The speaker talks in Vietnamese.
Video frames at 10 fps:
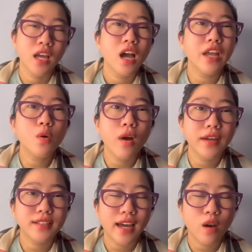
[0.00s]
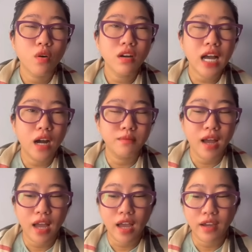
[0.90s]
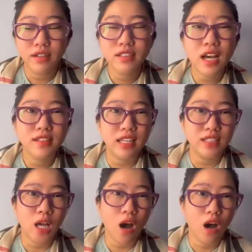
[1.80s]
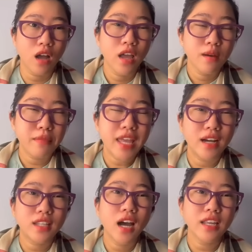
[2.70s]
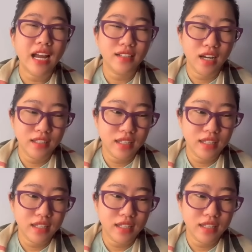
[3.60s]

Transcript: ở dưới quê người ta đâu có cần mà nước sơn xịn sò bây giờ tới rằng à,